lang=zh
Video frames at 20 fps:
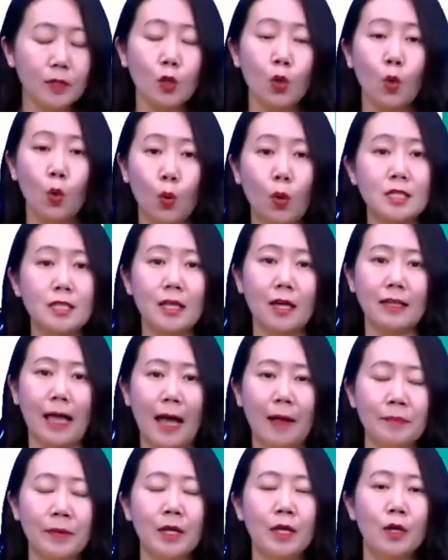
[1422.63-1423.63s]
火车到达，
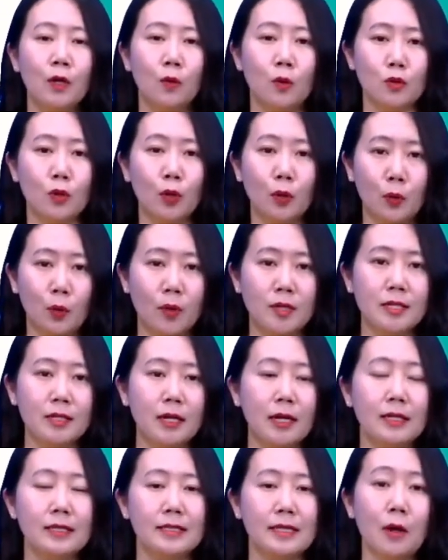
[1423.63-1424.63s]
我说火
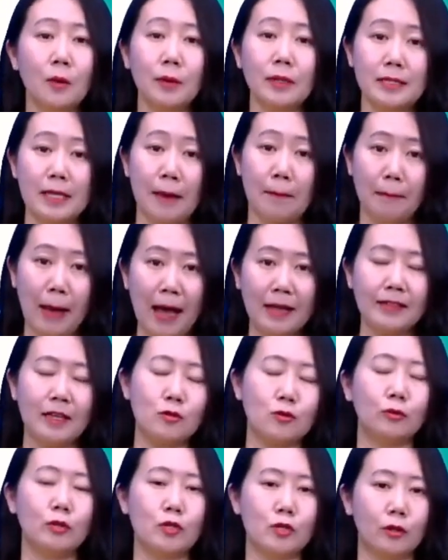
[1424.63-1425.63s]
车将会在八点
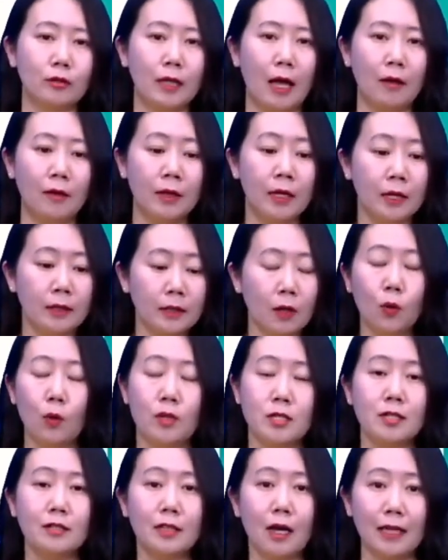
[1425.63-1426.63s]
钟的时候到。那火
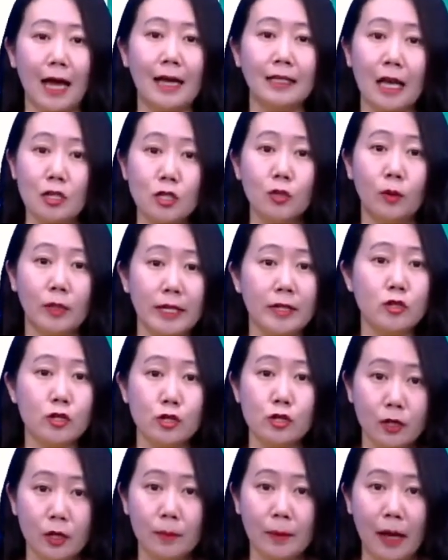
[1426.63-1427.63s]
车到达它是有列车
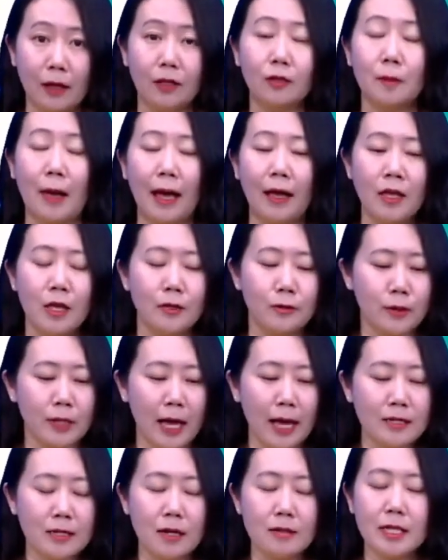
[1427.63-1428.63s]
时刻表的，对吧？所以
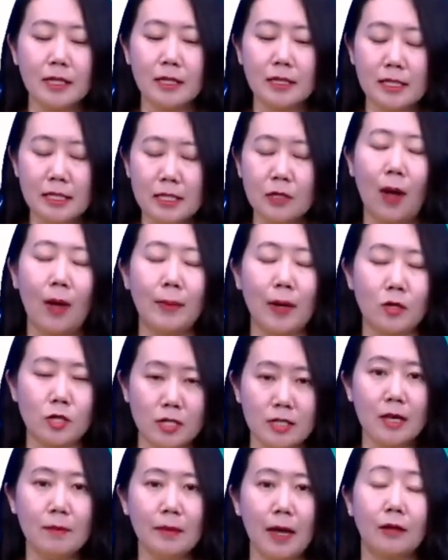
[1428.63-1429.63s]
按照这个计划表、时
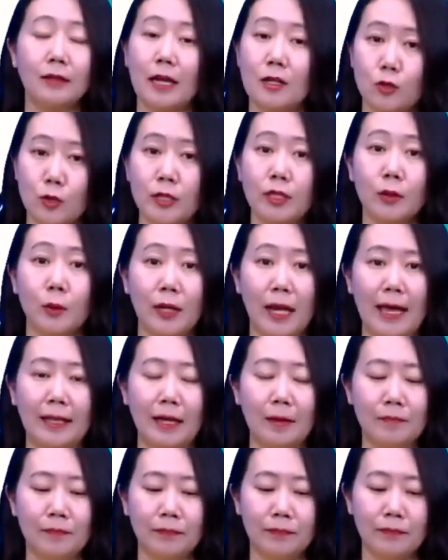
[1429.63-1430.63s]
间表，它是确定会来的。